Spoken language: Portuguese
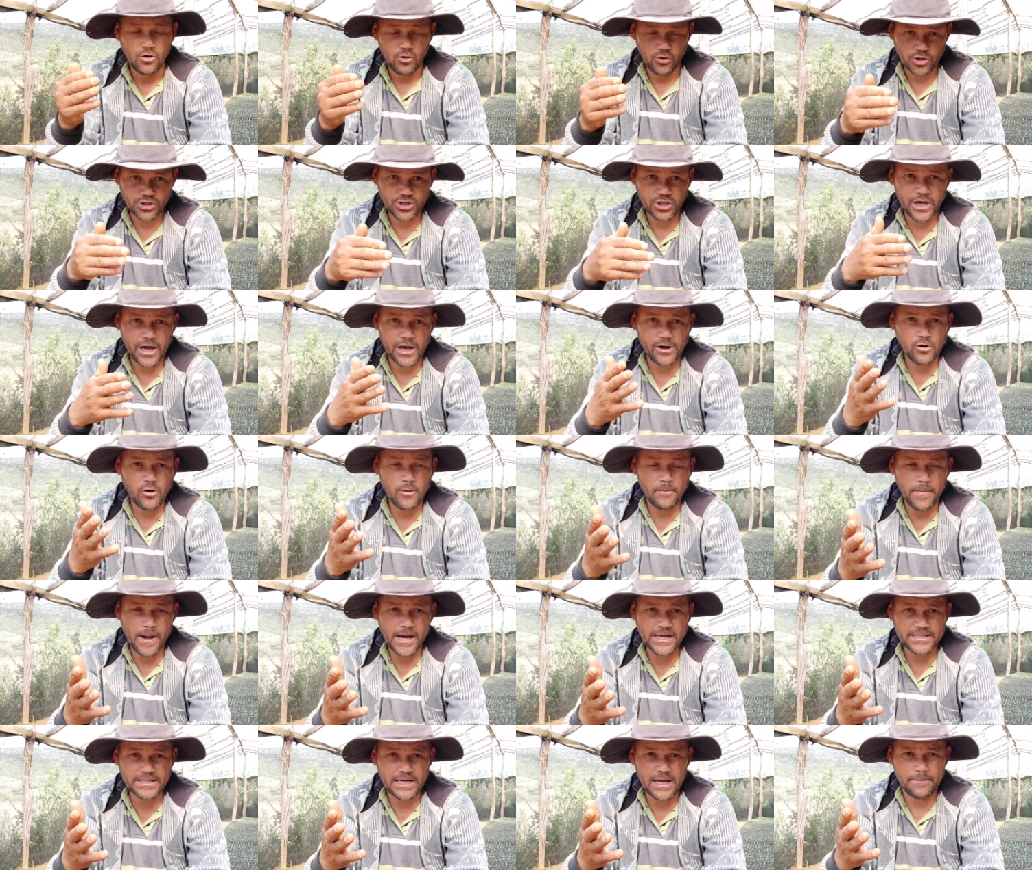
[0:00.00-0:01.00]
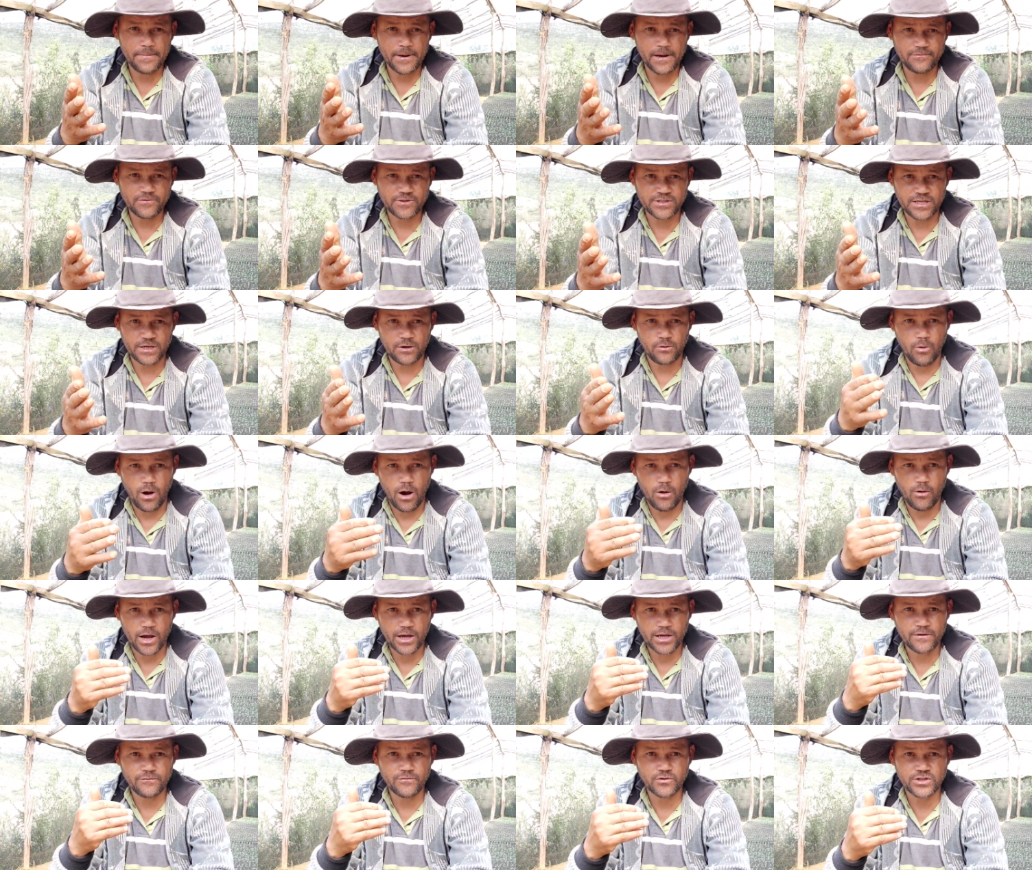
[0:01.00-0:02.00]
Hoje eu quero compartilhar para você
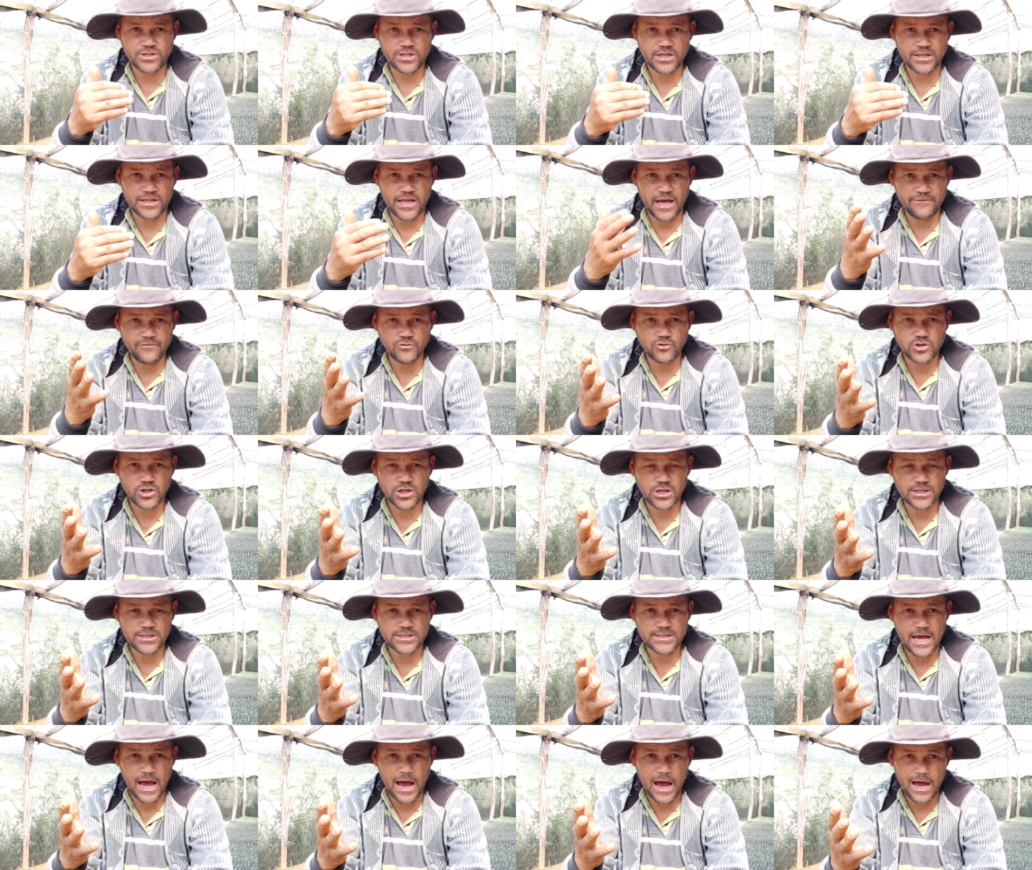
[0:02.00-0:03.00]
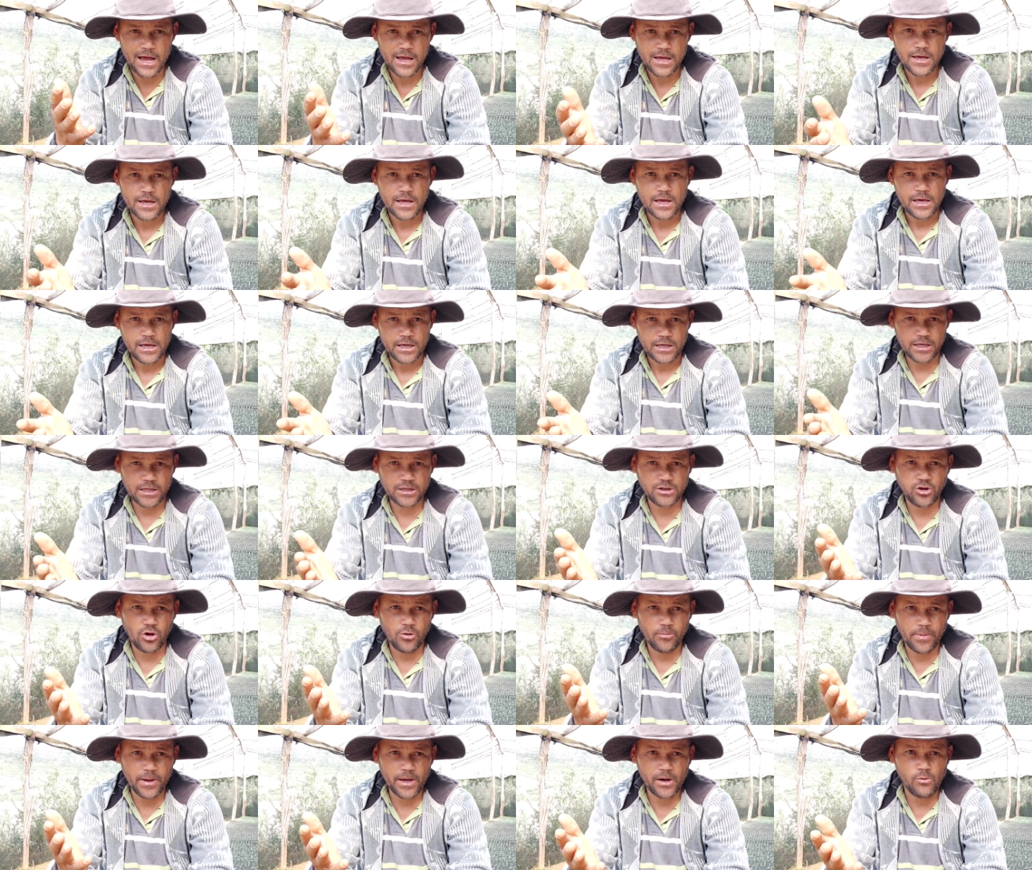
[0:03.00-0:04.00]
qual a que você deve utilizar e
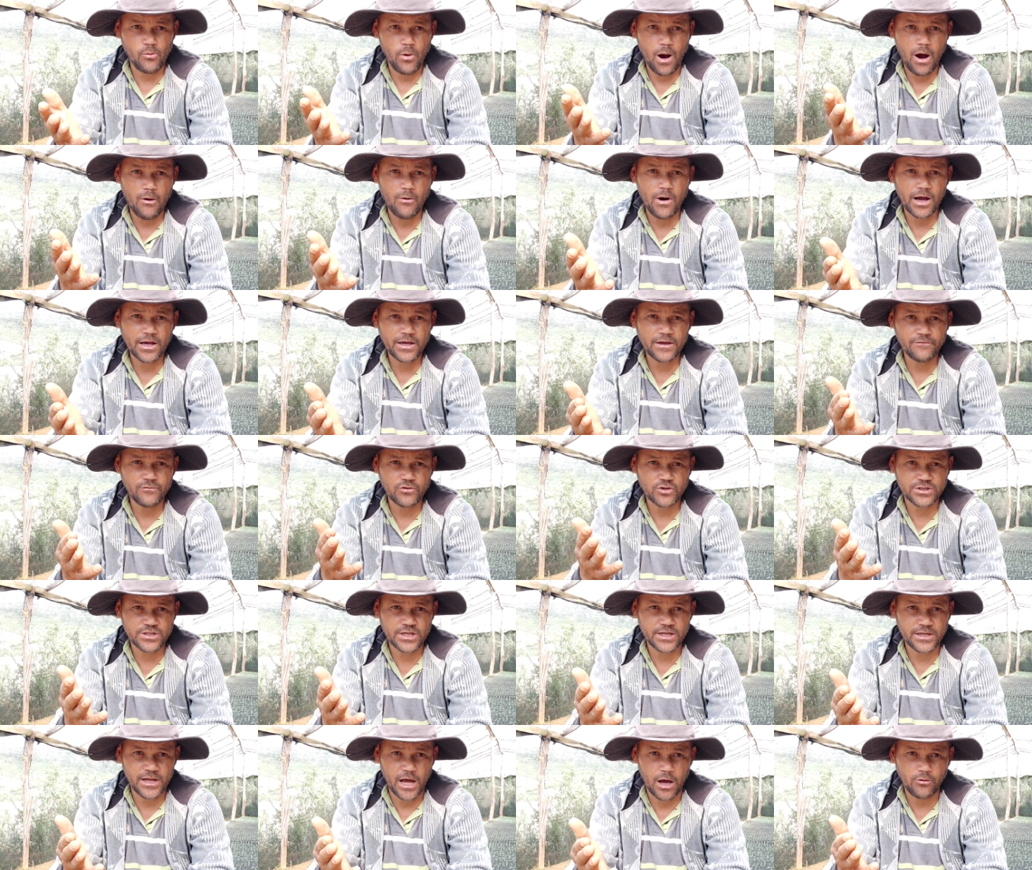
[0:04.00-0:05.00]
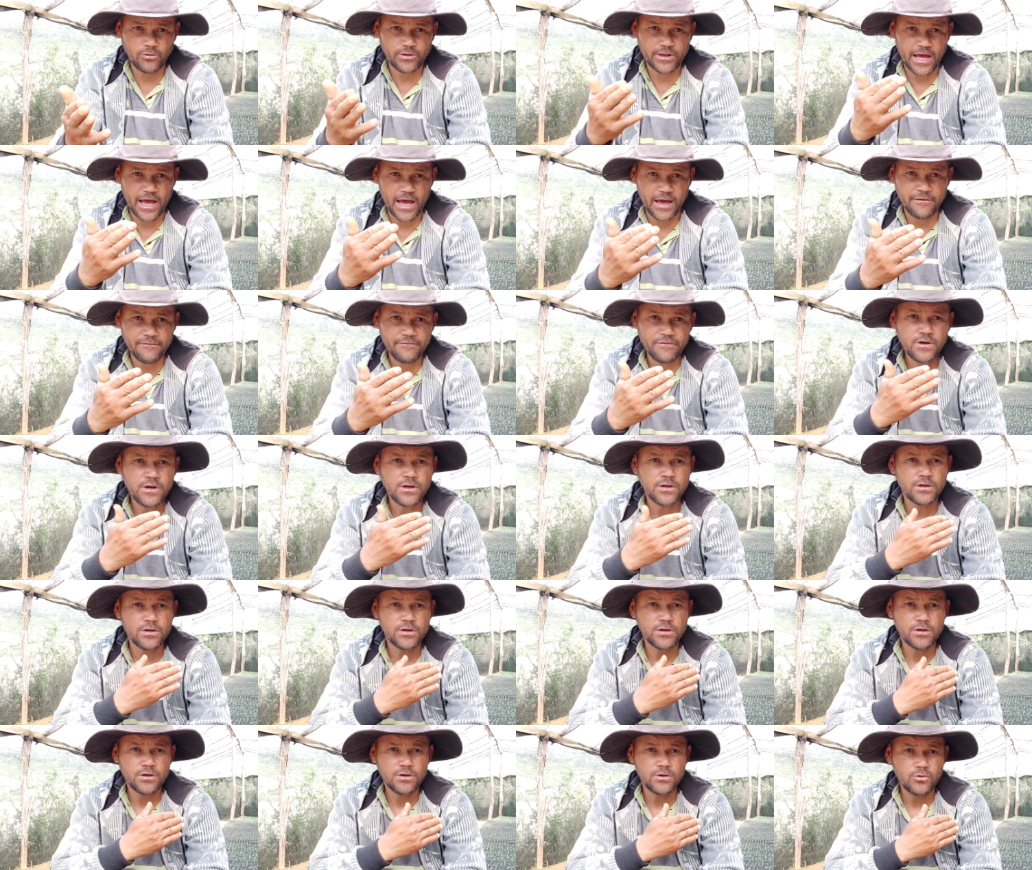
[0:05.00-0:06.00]
também qual a que você não deve
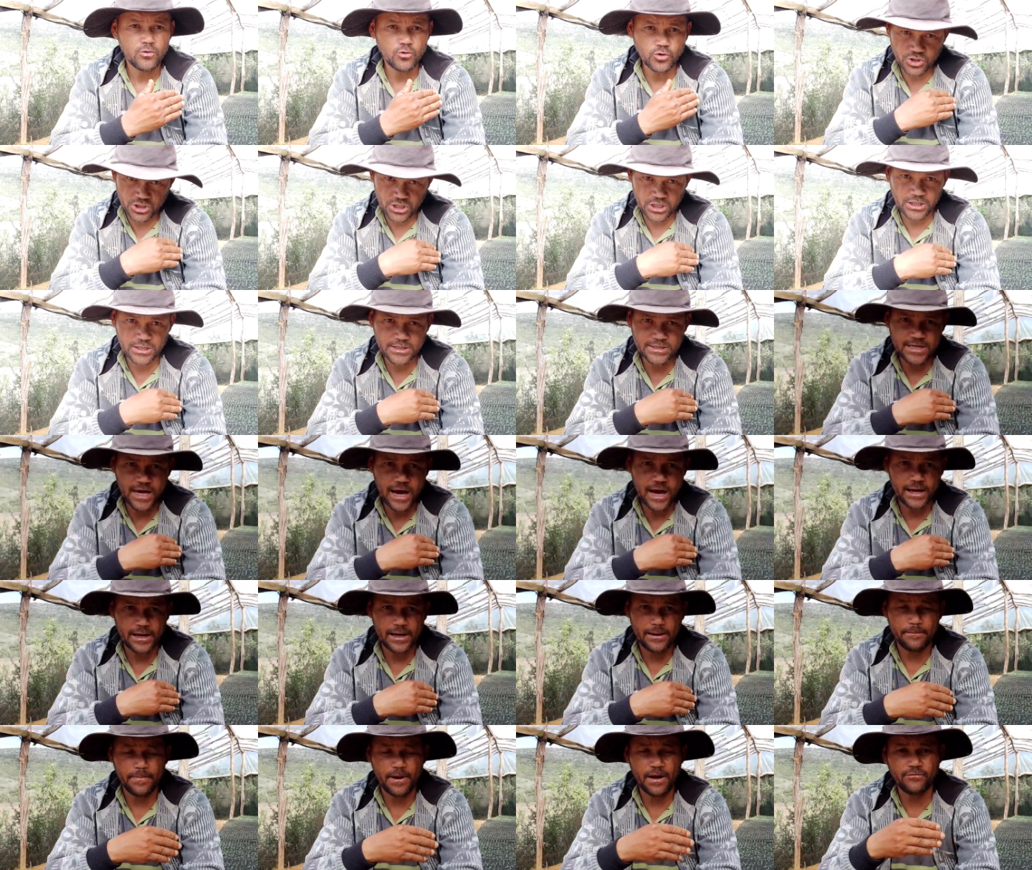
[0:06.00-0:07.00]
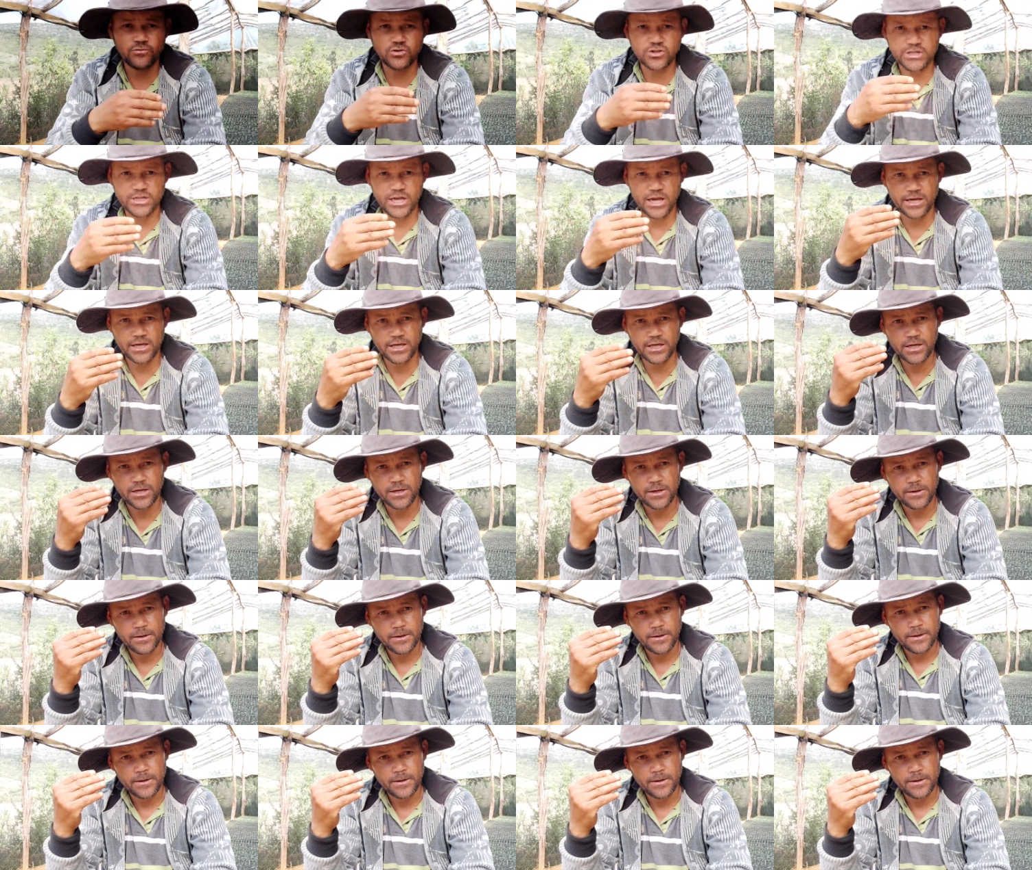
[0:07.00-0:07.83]
utilizar, né? Para você aí